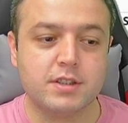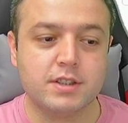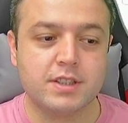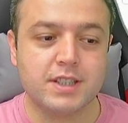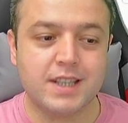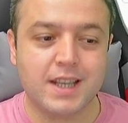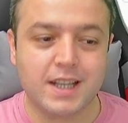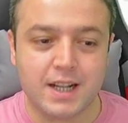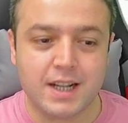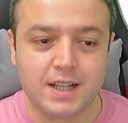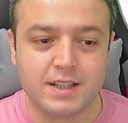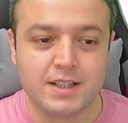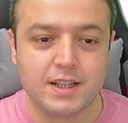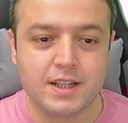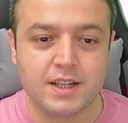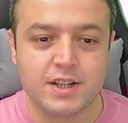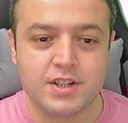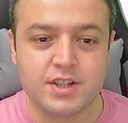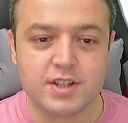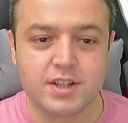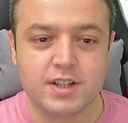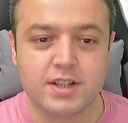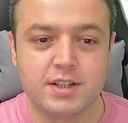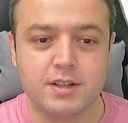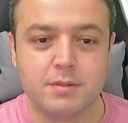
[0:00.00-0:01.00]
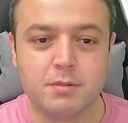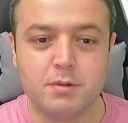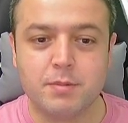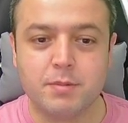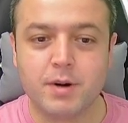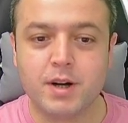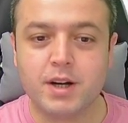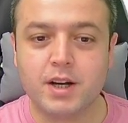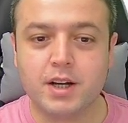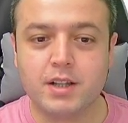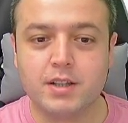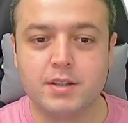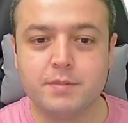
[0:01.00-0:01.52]
genel derecelerine bir
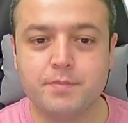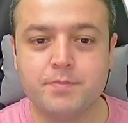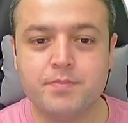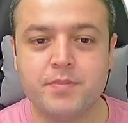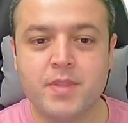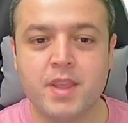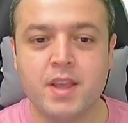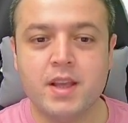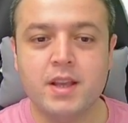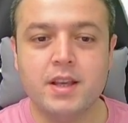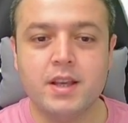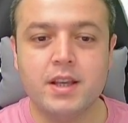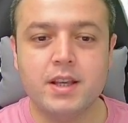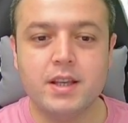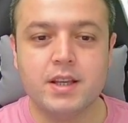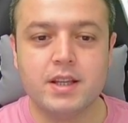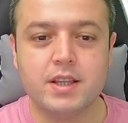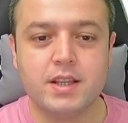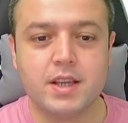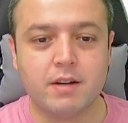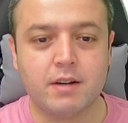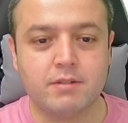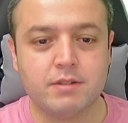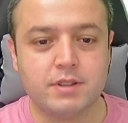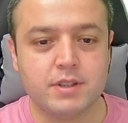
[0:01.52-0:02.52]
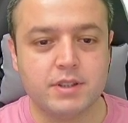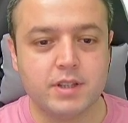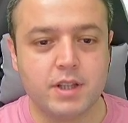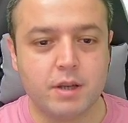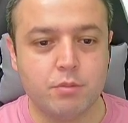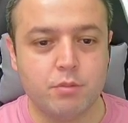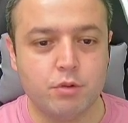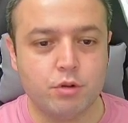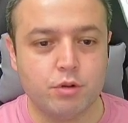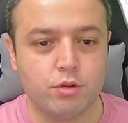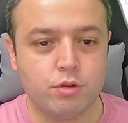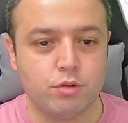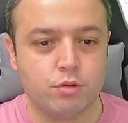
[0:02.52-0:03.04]
bakalım. E, Kevin De
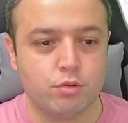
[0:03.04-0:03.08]
Bruyne